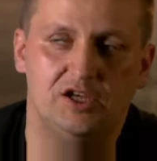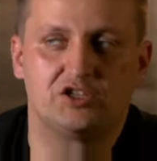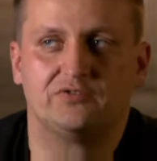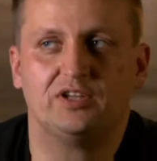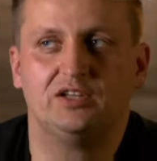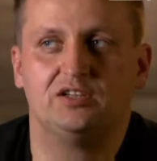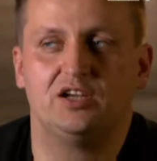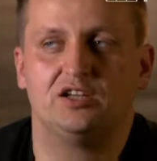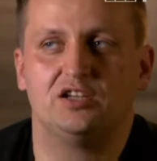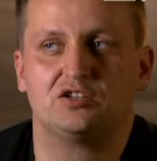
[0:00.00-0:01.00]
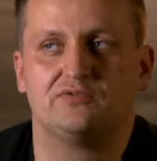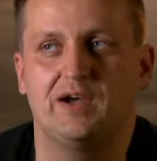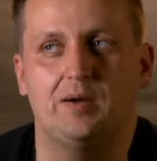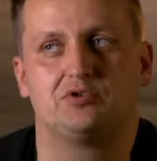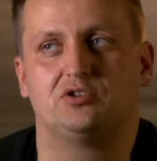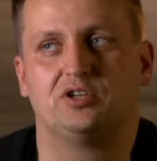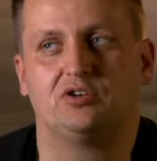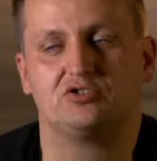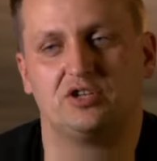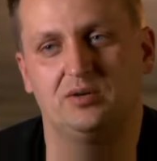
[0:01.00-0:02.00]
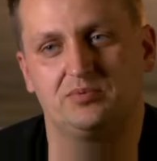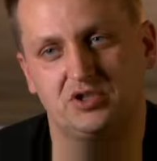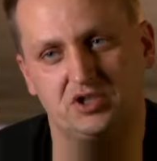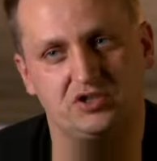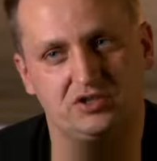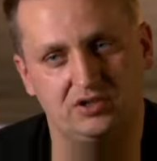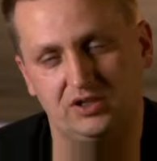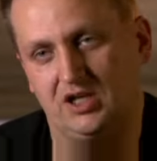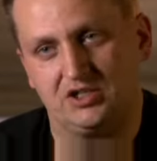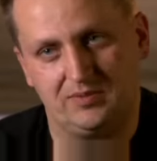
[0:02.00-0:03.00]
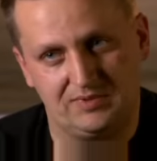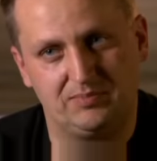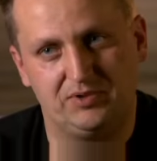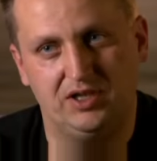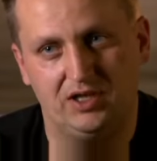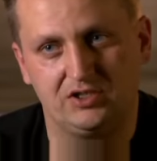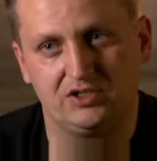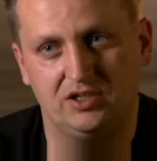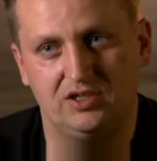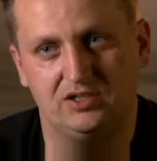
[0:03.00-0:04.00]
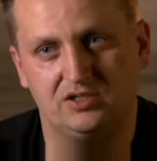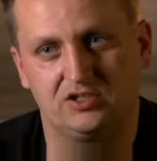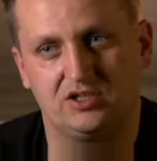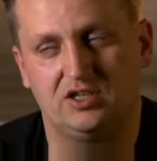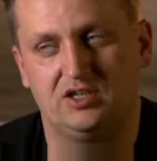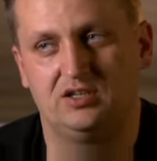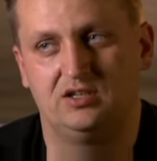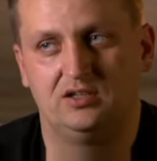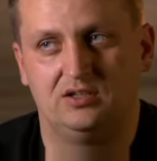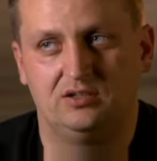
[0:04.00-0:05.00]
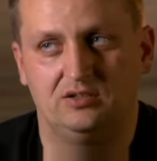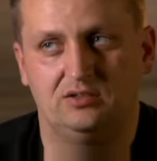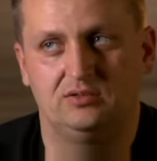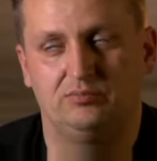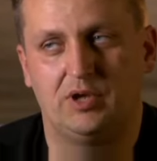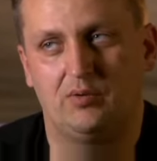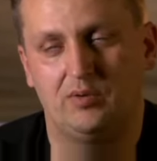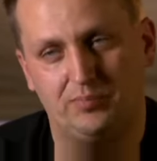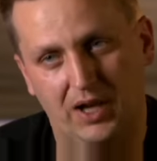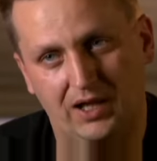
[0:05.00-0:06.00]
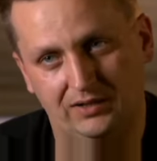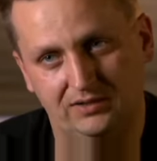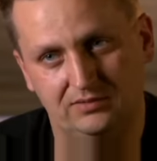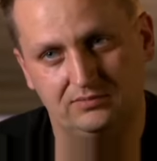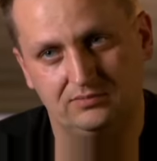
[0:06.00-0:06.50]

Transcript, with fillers: jeszcze wtedy nie, nie cofałem się do tego, że przecież ja chciałem zabijać, nie? Że miałem plan.